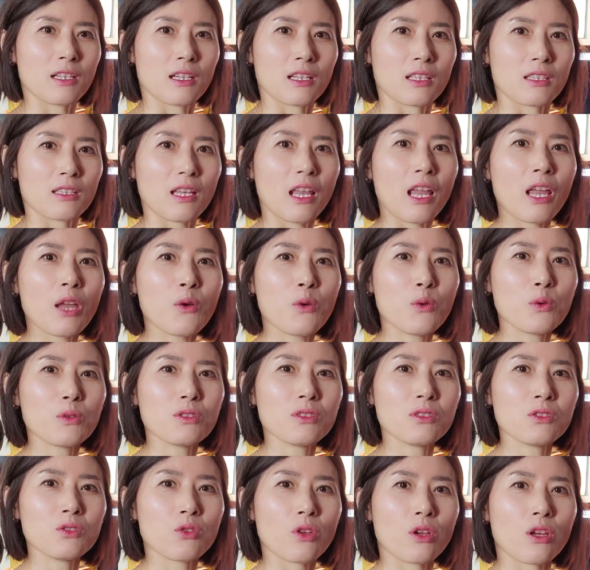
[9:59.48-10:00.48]
그러니까
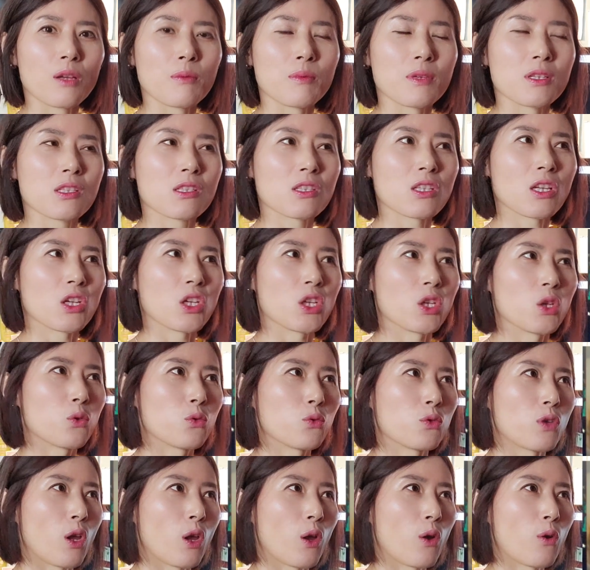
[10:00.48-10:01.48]
내용은 되게
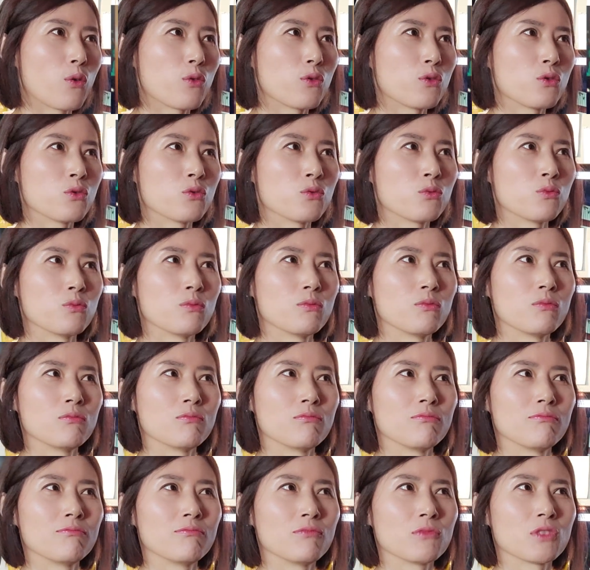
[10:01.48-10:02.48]
미스테리고 내용은
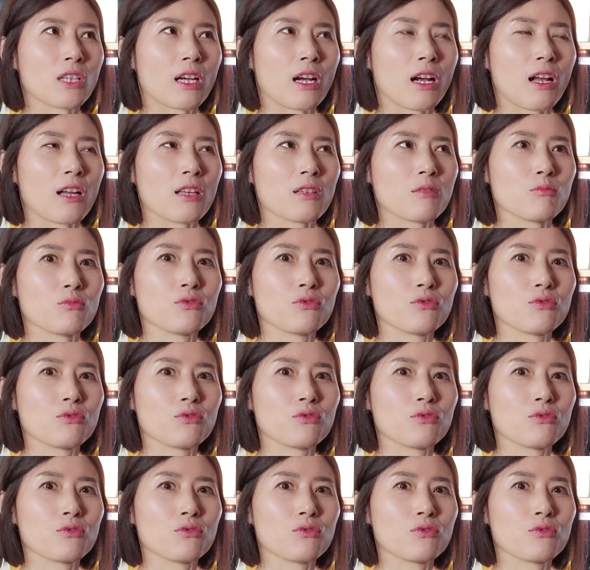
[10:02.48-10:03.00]
음 약간